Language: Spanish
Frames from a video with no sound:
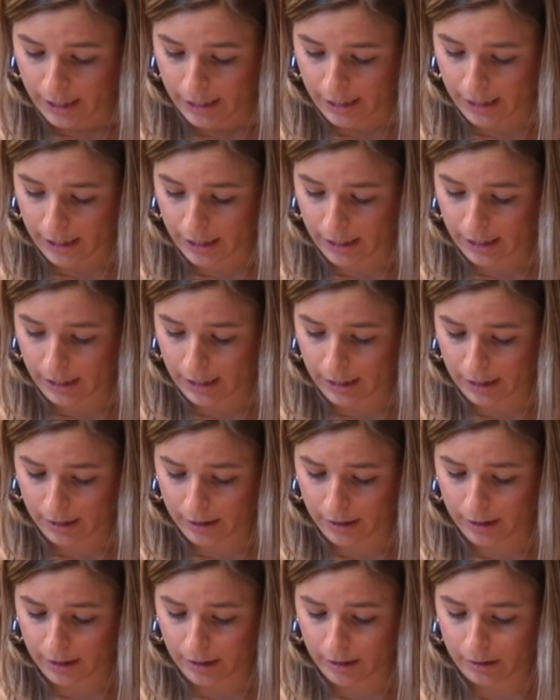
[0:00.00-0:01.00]

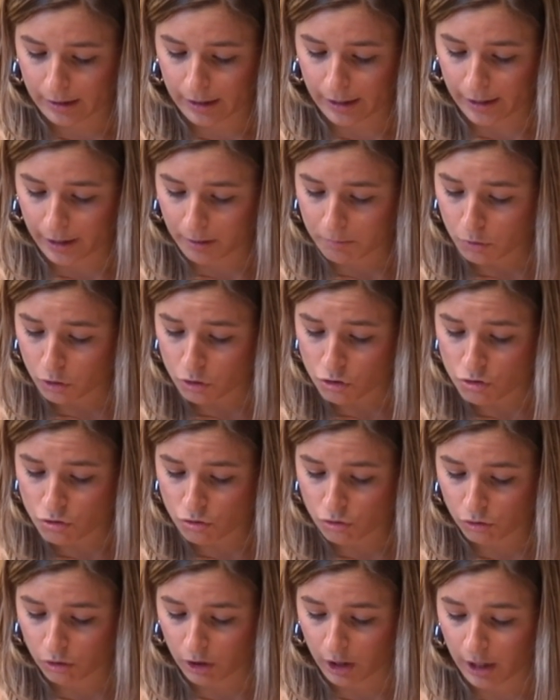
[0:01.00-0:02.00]
Eh,
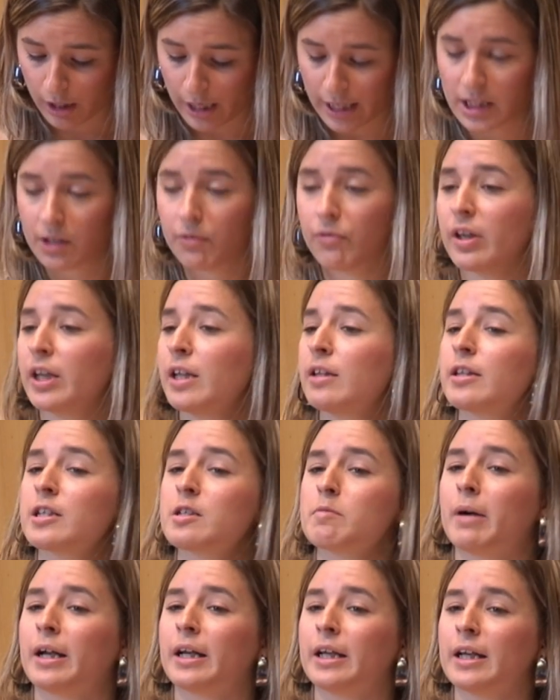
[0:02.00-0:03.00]
creemos que hay
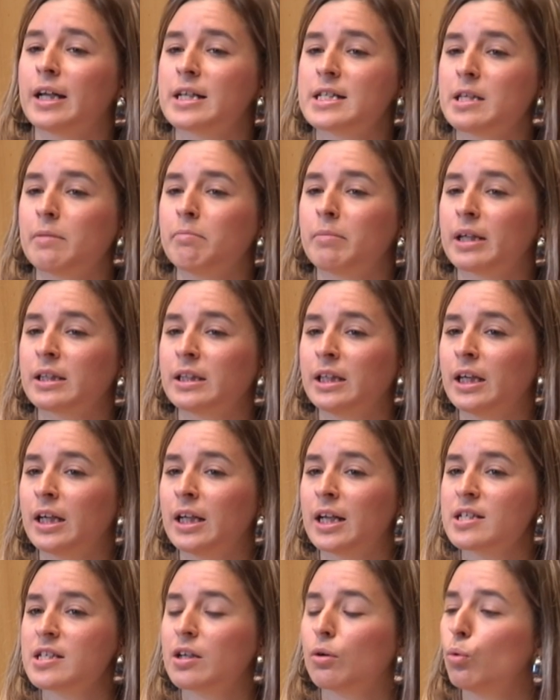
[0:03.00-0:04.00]
diferentes maneras de invertir
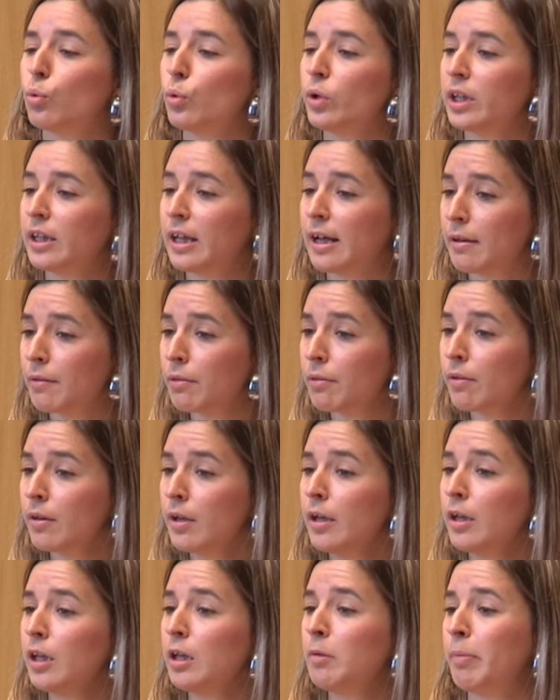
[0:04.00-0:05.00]
en la seguridad
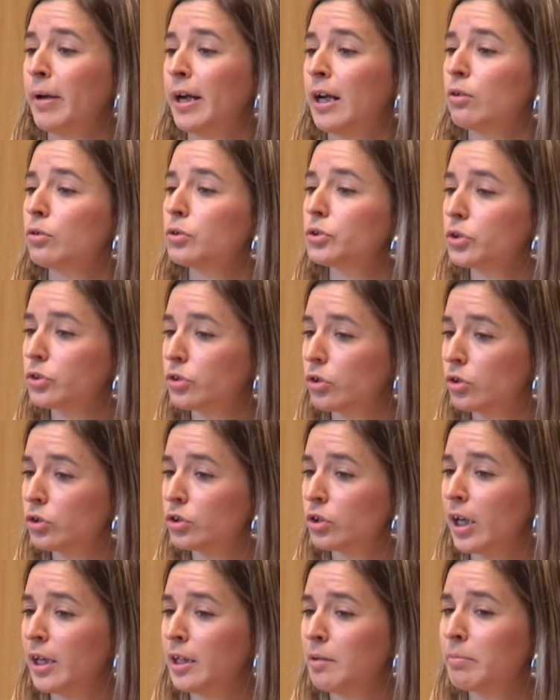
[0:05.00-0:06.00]
y para
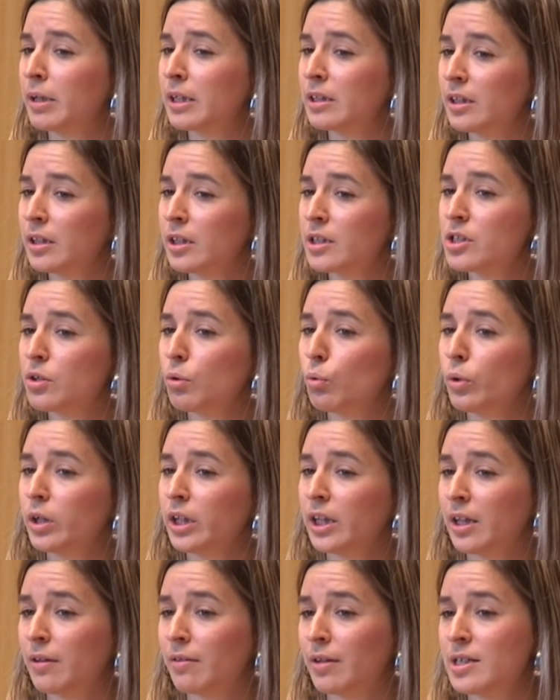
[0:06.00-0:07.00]
nosotros invertir en
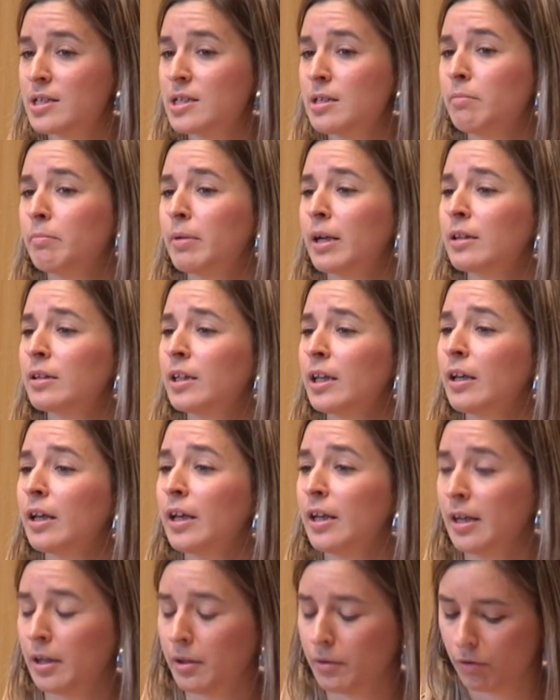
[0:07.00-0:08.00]
seguridad es invertir
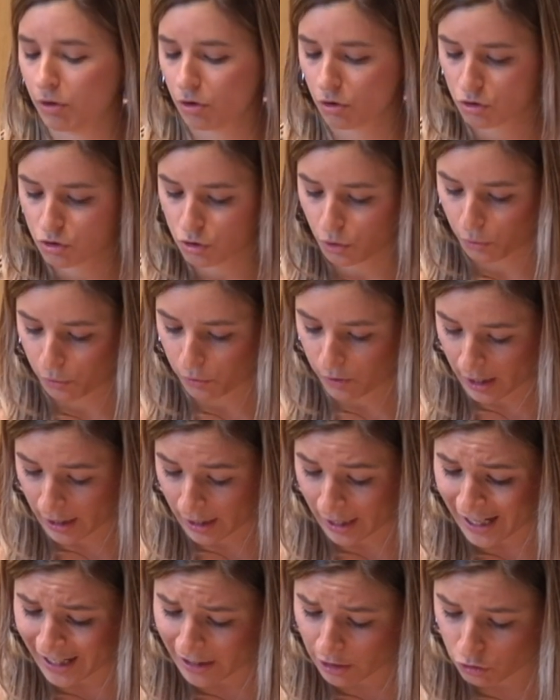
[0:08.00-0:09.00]
en acción
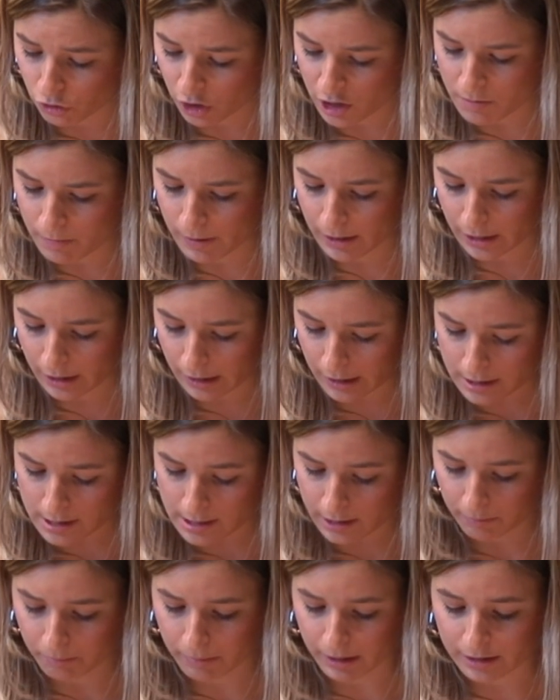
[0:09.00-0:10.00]
social. Hay otras
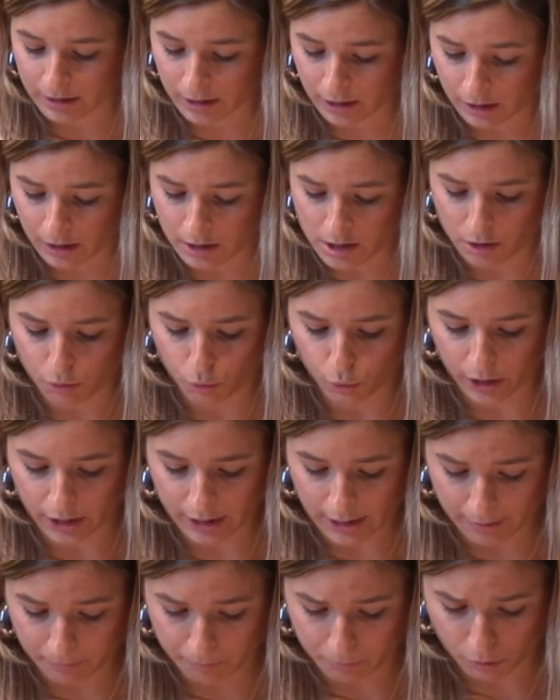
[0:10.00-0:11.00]
maneras de invertir en
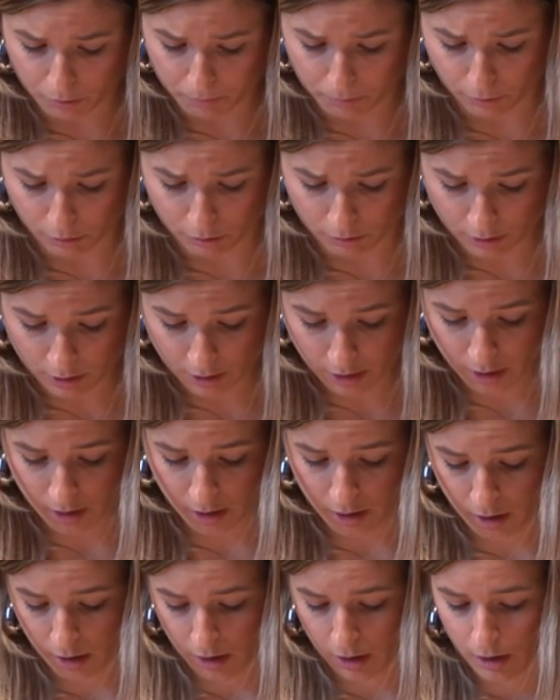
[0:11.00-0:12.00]
seguridad. Por,
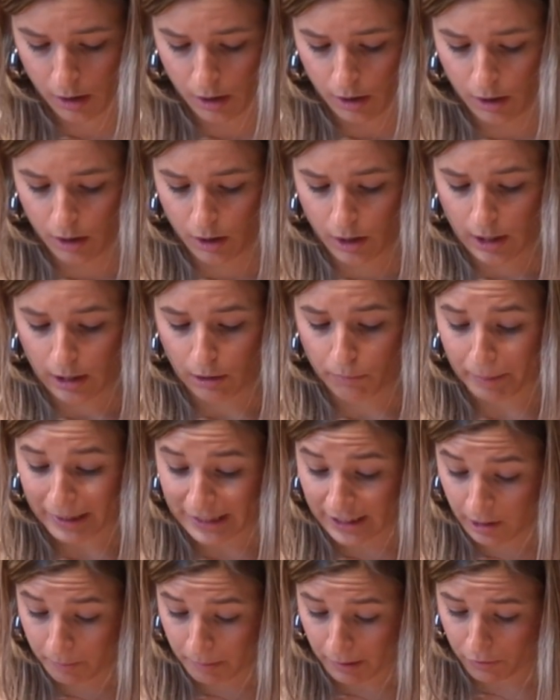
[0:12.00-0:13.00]

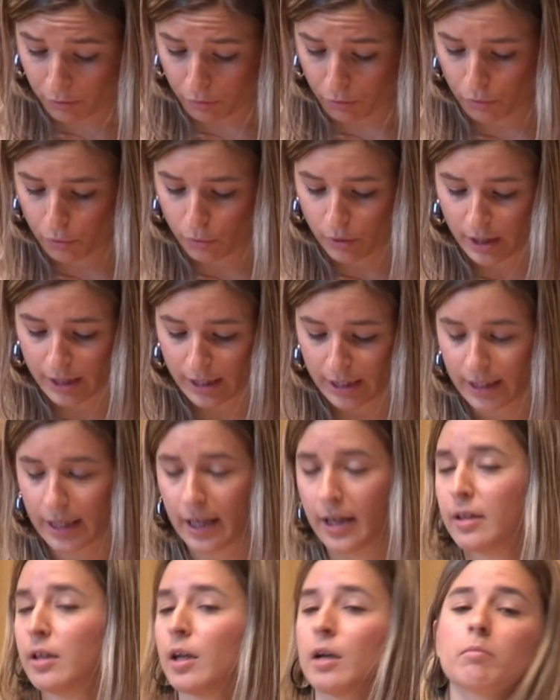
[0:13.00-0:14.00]
participación
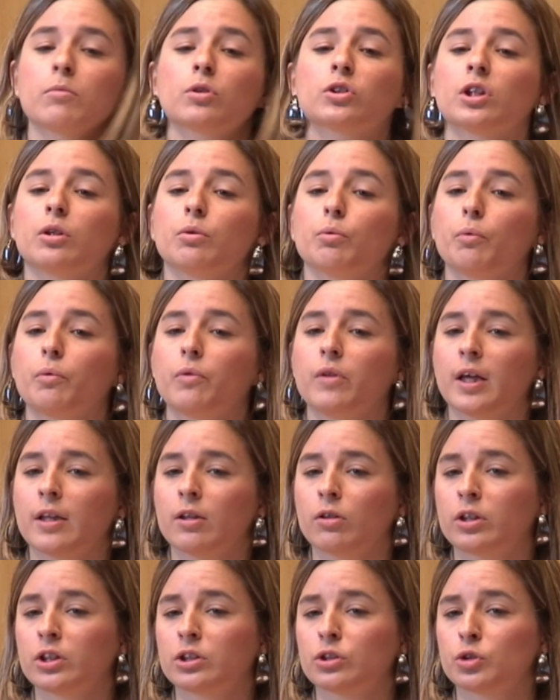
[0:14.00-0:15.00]
ciudadana. Ya hemos
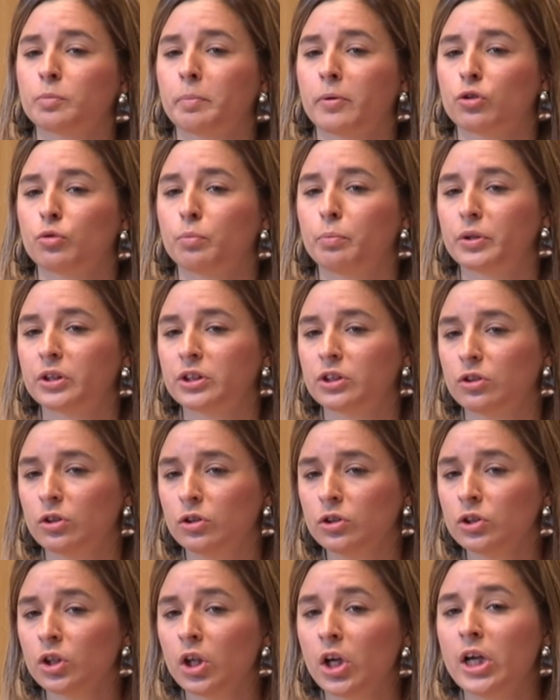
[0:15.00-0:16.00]
denunciado que estos
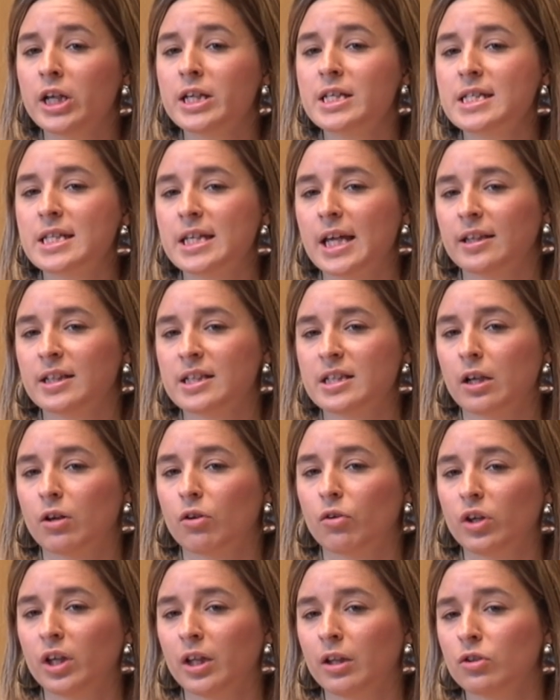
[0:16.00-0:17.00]
presupuestos se han
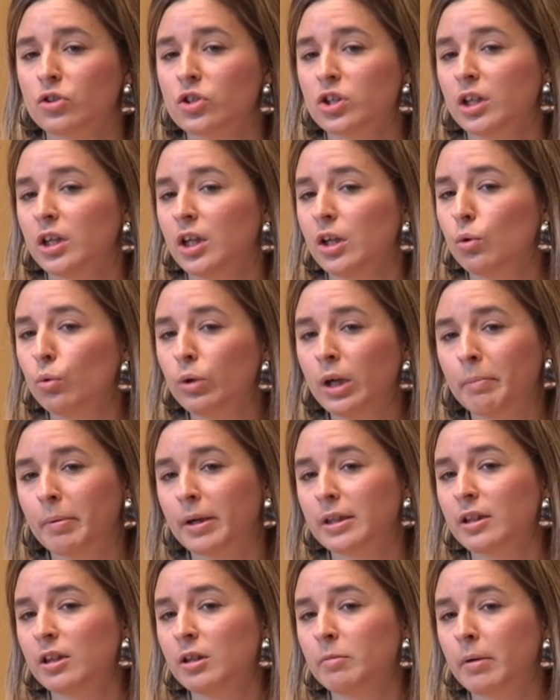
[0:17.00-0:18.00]
desarrollado sin ninguna
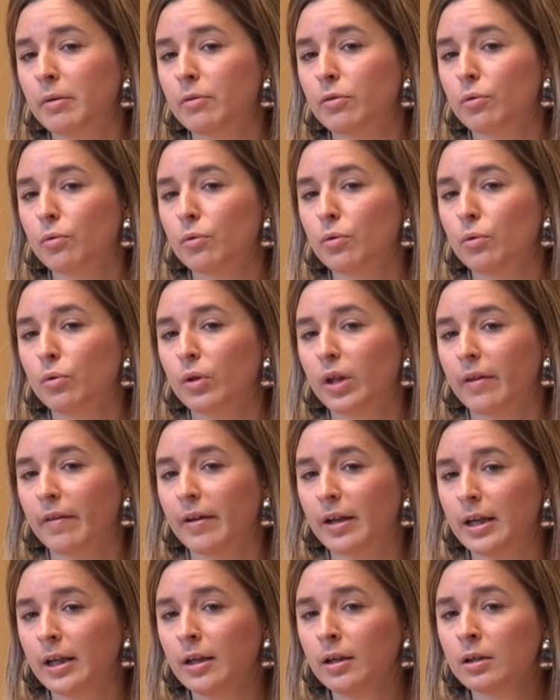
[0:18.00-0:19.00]
participación
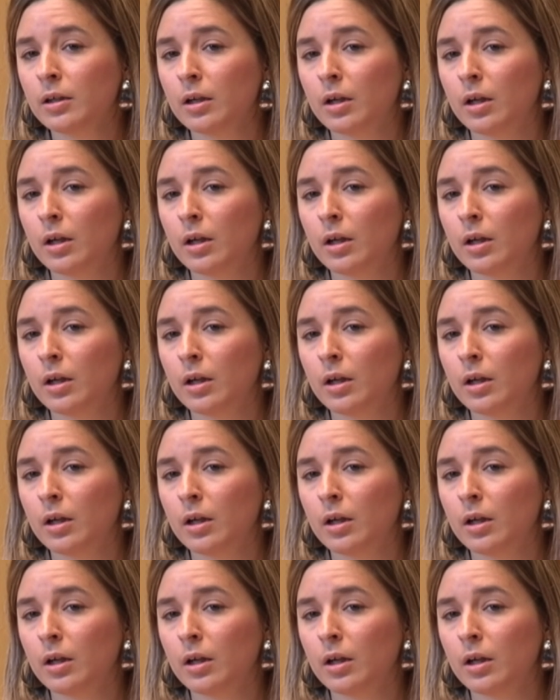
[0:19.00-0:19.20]
ciudadana.